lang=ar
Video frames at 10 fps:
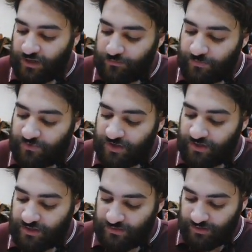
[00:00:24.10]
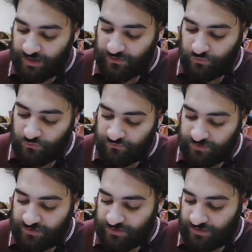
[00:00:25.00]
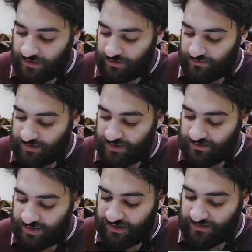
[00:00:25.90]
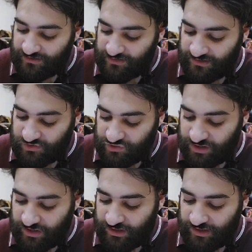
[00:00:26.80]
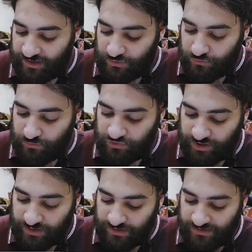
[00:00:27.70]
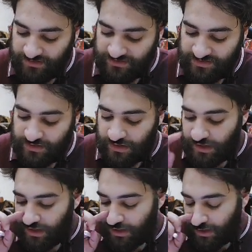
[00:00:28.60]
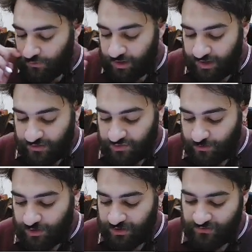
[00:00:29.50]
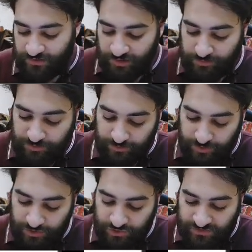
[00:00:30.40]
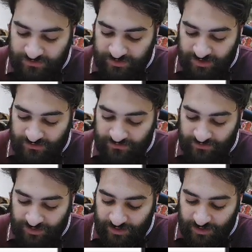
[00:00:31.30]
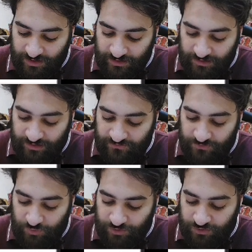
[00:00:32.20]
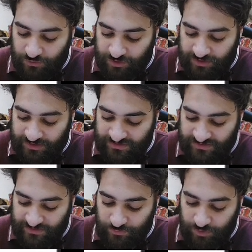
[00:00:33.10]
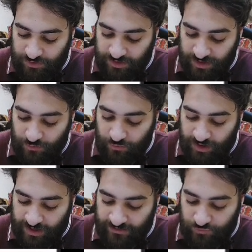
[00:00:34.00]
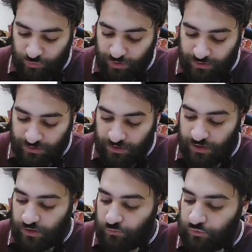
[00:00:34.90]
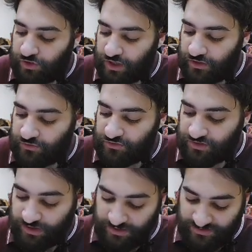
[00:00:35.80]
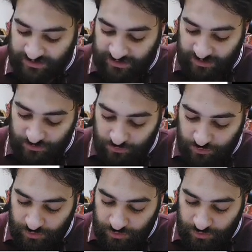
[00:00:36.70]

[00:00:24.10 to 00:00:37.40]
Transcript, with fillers: مبدئيا هيكون في ثلاث حاجات انت هتشتغل عليهم بشكل اساسي اول حاجه طبعا عندنا البريبريشنز بتاعت ليفل 1 اللي هو اي اس تي 1 او اكت 1 وده حضرتك هتذاكر له